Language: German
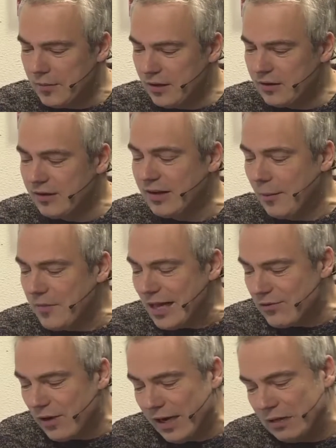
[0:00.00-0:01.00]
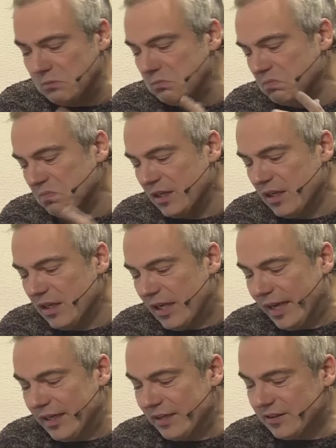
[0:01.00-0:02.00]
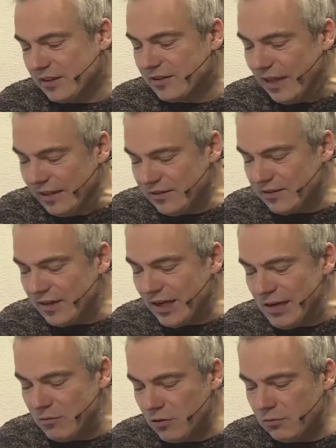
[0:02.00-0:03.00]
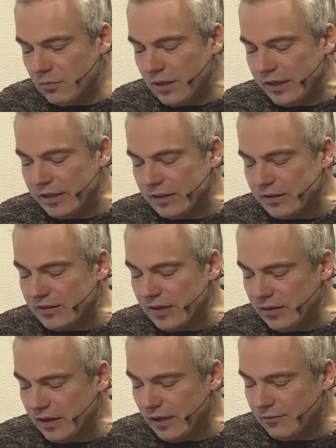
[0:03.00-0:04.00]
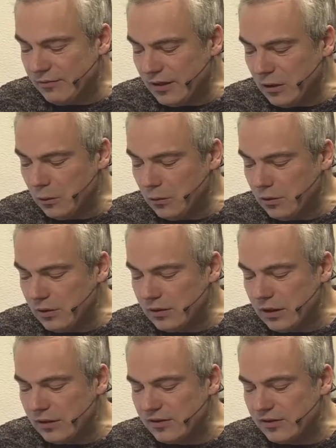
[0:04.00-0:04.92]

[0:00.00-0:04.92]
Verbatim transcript: Insgesamt also ein, ein interessantes Album, eine interessante Entwicklung,